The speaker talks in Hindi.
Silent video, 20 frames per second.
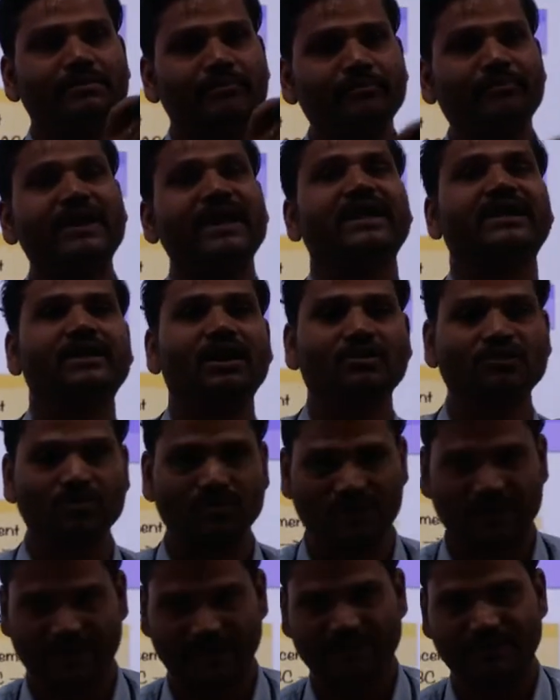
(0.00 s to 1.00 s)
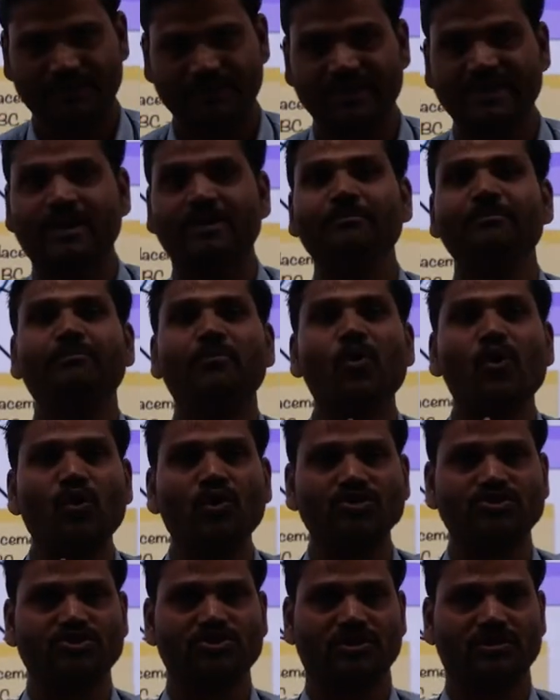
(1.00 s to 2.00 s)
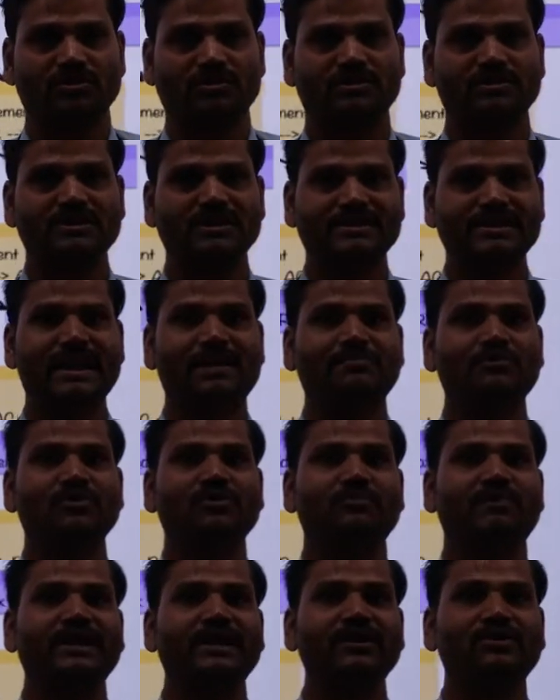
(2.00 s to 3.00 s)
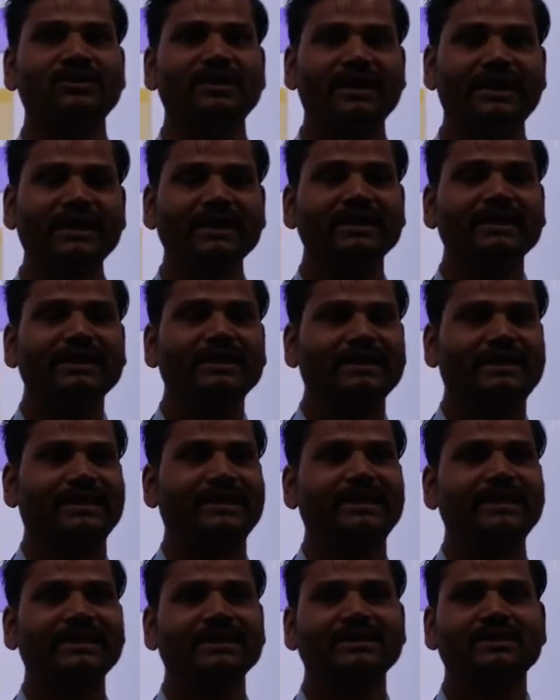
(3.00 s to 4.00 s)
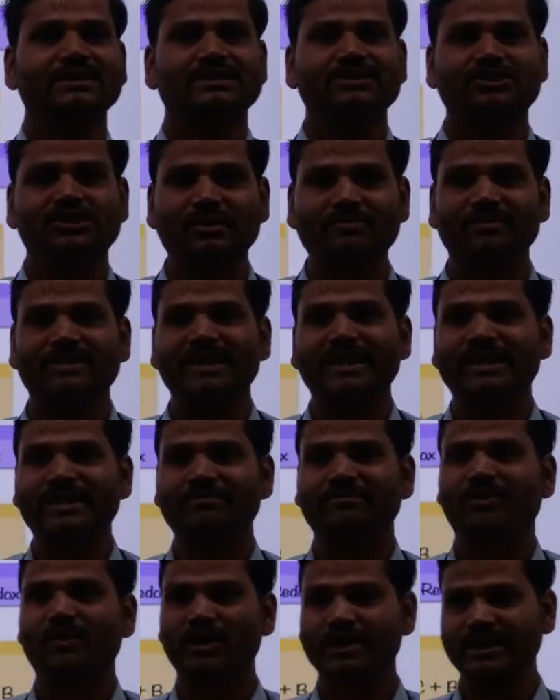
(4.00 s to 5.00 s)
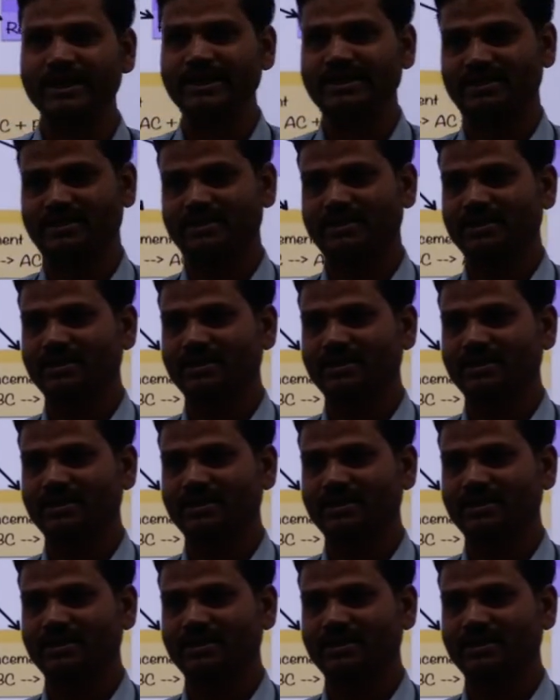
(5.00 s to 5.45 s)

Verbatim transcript: ब्रेकडाउन होना डिकम्पोज जैसे आप लोग पढ़े होंगे कि जब डेड बॉडीज